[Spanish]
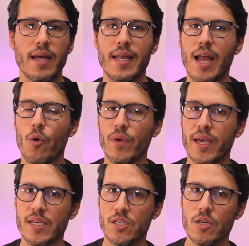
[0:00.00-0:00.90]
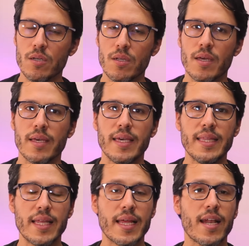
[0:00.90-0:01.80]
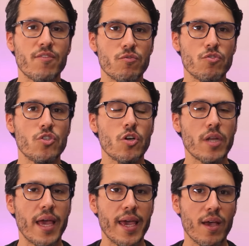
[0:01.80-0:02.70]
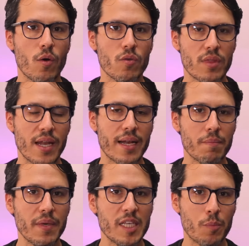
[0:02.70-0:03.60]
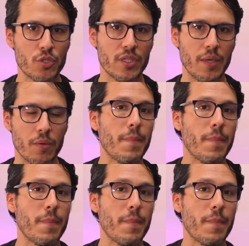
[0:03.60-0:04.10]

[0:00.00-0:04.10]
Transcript: la ubicación y tener la función encontrar mi dispositivo.